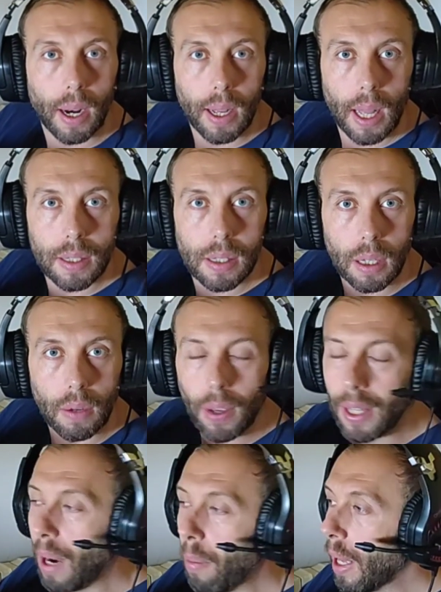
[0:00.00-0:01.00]
ragazzi.
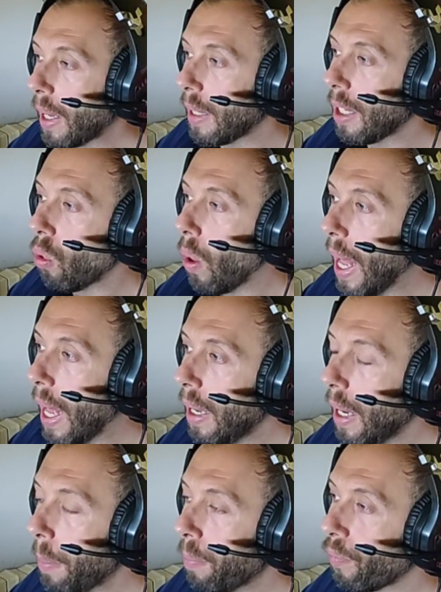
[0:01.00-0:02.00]
Vedremo anche dei
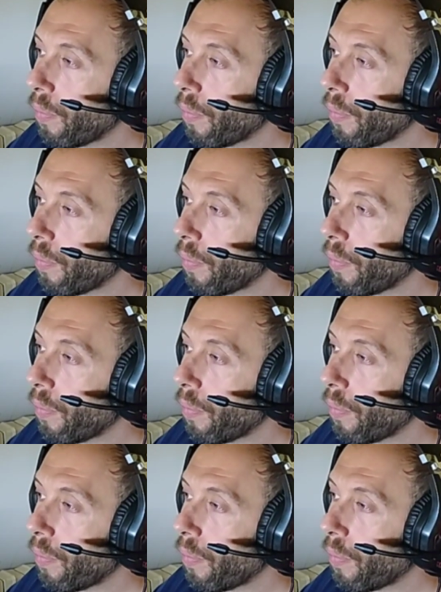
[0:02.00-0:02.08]
duelli